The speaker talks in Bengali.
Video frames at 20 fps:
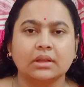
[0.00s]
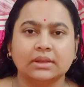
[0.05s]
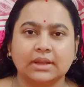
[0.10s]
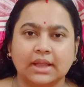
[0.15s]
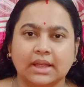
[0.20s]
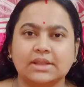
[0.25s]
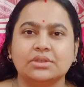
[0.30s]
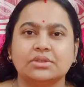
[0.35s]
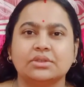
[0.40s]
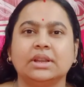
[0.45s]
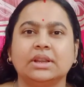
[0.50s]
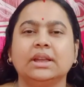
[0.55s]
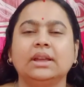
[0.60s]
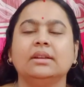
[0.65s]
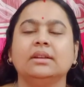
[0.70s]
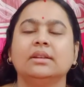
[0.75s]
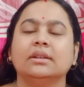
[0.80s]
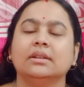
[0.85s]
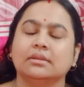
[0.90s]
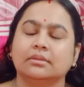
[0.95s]
তার জন্যে
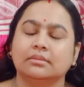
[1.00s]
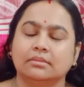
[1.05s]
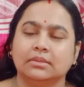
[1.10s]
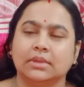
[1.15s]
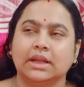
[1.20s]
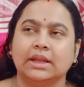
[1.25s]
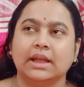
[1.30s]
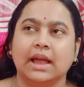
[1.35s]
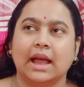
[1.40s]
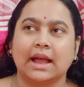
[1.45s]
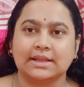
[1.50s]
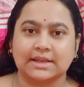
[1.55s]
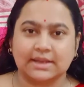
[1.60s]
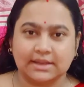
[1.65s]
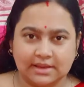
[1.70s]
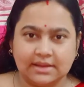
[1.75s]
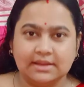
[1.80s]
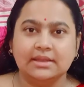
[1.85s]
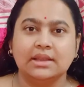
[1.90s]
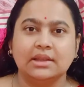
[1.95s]
মানে আজকে
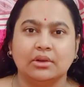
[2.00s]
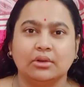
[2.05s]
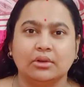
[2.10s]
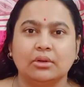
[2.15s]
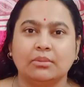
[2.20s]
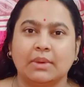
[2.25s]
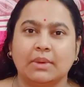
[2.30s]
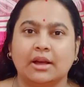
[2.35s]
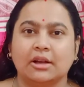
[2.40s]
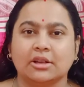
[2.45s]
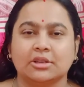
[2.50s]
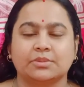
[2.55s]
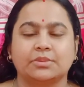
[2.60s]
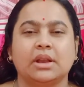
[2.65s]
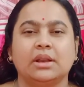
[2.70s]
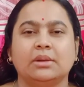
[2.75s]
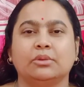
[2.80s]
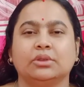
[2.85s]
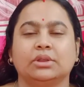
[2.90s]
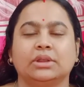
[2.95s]
তিন দিন হলো মা
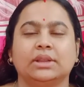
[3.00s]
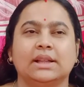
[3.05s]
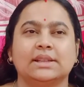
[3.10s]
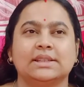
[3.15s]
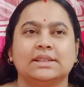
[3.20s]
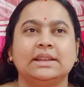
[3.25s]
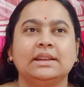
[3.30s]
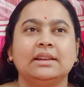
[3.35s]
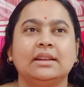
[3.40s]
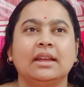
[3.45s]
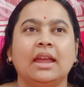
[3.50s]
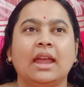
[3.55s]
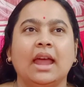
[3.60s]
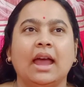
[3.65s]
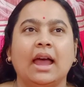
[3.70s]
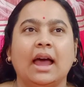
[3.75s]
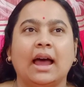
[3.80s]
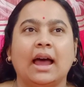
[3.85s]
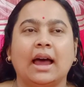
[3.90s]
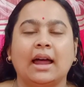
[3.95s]
হসপিটালে ভর্তি আছে
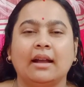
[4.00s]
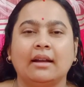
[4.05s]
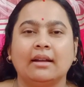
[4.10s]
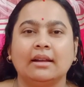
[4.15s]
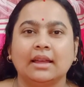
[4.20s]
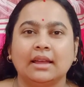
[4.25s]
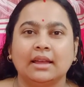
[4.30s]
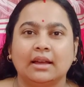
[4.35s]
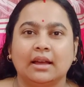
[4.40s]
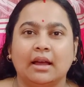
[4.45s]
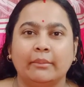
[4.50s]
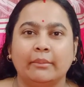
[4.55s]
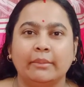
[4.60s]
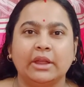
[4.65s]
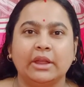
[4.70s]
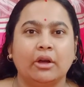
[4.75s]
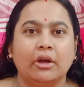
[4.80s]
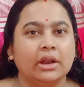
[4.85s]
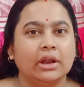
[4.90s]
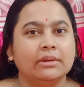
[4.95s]
আর আমি
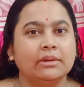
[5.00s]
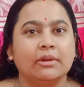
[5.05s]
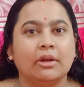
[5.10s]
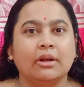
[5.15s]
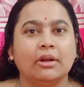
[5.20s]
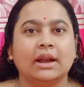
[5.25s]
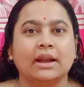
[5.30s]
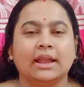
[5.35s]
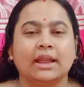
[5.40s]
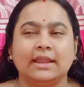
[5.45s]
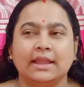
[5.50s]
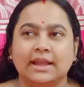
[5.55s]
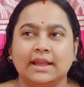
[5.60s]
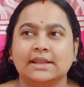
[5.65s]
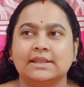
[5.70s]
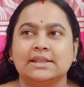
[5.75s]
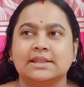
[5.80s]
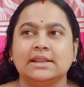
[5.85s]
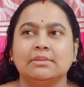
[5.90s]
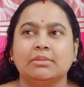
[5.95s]
অনেক ব্লগারকে
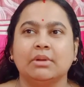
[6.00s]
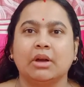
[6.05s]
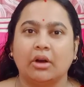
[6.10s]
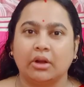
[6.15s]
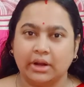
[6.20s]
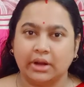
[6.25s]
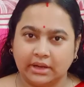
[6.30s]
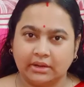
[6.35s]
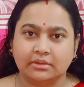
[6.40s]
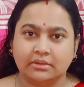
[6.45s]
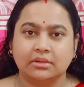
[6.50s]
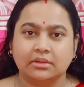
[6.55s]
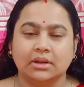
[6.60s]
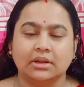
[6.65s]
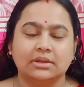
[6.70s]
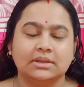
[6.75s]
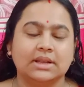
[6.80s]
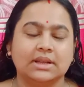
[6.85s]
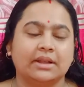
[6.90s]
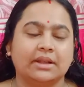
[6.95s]
দেখেছি বা অনেক
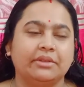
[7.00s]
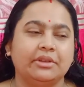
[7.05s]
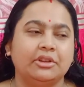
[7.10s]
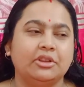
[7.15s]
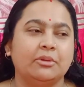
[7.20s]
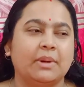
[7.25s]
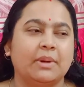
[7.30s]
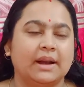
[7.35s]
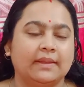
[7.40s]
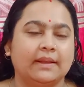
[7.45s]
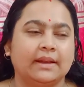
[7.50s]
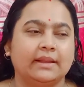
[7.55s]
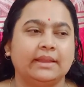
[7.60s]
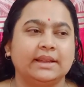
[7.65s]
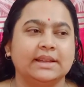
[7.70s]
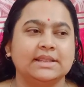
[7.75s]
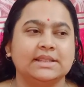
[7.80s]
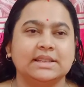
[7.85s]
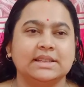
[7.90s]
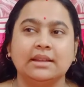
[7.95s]
যারা ভিডিও বানায় তারা
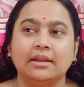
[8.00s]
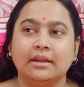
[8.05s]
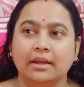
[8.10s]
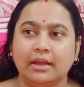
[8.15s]
দেখেছি